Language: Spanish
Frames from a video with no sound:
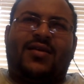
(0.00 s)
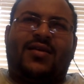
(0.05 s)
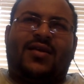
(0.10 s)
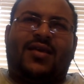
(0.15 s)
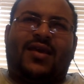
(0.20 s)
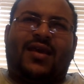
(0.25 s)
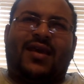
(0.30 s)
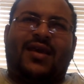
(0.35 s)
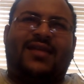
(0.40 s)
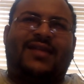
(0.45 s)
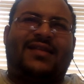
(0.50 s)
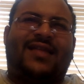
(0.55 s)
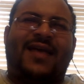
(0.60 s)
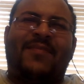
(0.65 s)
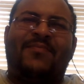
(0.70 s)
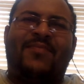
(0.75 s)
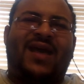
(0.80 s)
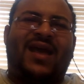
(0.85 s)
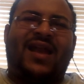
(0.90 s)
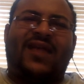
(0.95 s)
que es
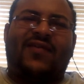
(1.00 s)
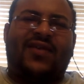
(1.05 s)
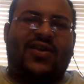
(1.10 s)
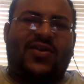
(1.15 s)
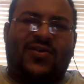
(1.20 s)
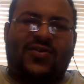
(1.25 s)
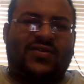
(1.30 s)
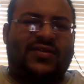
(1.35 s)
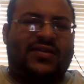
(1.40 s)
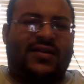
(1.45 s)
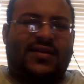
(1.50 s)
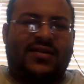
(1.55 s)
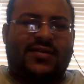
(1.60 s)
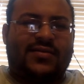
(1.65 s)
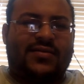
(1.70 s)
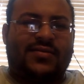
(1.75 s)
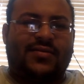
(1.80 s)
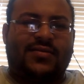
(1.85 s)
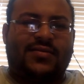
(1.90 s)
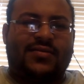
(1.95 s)
tan maravillosa
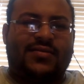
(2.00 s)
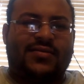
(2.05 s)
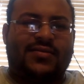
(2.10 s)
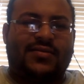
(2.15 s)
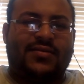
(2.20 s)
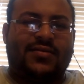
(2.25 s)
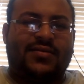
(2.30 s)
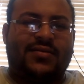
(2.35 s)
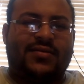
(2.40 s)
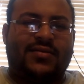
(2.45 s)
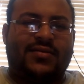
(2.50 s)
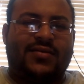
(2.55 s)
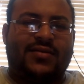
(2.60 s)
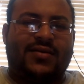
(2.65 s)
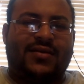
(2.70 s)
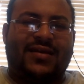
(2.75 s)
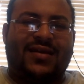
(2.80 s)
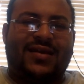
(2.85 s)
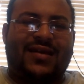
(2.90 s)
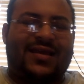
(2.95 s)

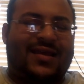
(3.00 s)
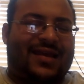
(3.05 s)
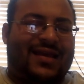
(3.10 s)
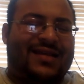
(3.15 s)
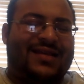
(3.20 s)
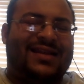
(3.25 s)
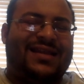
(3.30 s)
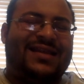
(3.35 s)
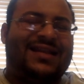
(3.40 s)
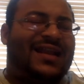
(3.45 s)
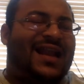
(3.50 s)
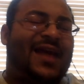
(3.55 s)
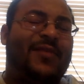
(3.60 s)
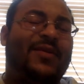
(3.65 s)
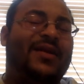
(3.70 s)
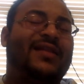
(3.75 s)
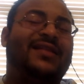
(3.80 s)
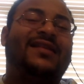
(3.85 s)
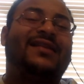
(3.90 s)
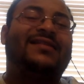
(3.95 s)
que
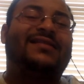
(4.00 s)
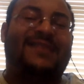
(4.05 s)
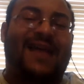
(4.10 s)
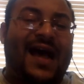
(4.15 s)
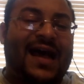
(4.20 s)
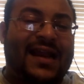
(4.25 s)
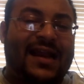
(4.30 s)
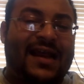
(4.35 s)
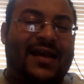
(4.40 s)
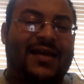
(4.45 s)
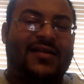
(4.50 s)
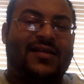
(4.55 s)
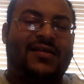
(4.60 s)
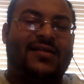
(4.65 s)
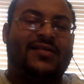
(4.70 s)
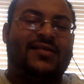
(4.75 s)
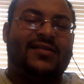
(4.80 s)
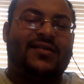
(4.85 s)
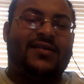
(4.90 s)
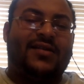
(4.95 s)
literalmente sana
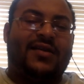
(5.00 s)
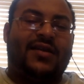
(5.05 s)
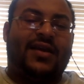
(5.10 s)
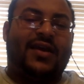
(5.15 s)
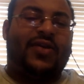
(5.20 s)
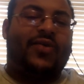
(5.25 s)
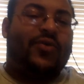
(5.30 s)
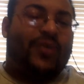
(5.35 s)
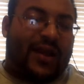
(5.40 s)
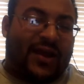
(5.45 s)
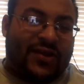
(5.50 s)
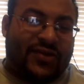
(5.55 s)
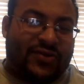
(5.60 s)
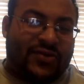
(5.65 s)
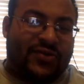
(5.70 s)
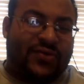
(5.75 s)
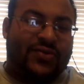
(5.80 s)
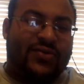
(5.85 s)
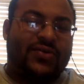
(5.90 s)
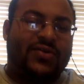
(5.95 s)
el
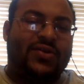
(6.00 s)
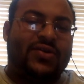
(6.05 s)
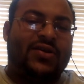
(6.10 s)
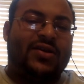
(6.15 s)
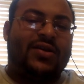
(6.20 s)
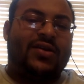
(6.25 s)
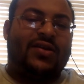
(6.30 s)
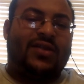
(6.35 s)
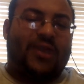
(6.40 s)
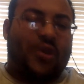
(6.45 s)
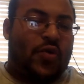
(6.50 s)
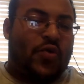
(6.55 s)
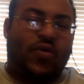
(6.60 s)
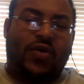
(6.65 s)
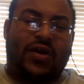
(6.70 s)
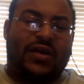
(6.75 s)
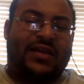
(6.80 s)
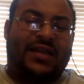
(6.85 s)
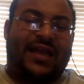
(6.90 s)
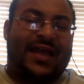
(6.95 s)
corazón de
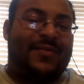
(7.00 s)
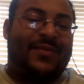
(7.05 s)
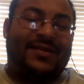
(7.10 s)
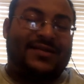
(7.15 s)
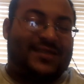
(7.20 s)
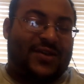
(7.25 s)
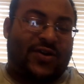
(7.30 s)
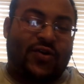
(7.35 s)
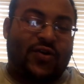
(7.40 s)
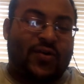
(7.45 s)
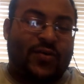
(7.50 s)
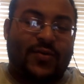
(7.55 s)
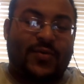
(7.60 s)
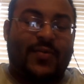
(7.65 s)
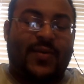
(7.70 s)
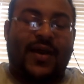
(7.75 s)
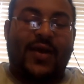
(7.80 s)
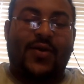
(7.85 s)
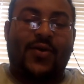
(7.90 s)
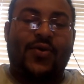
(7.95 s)
uno que está demasiado
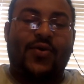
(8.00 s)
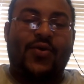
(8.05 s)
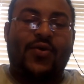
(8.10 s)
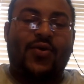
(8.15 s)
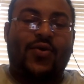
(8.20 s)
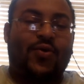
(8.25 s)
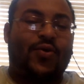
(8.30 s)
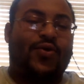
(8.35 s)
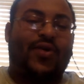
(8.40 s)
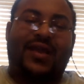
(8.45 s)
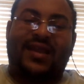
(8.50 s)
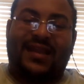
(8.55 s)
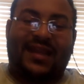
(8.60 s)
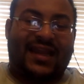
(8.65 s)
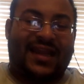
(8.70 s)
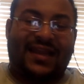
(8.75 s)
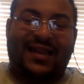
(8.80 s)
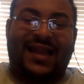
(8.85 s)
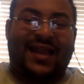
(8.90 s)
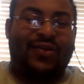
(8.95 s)
preocupado, uno que
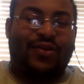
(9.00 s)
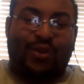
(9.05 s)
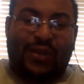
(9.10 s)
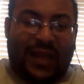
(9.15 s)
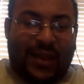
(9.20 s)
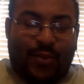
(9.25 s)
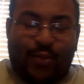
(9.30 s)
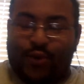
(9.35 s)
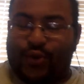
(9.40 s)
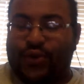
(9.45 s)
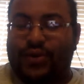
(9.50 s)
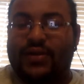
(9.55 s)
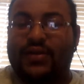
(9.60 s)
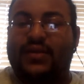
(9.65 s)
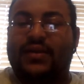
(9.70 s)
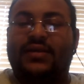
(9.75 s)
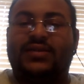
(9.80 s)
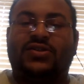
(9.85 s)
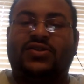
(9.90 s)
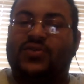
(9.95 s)
tiene tanto temor
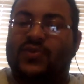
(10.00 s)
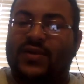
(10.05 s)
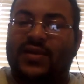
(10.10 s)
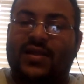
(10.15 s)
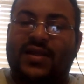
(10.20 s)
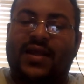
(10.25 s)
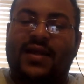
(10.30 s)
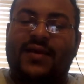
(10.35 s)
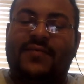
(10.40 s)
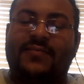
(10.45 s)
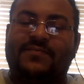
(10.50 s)
en su vida.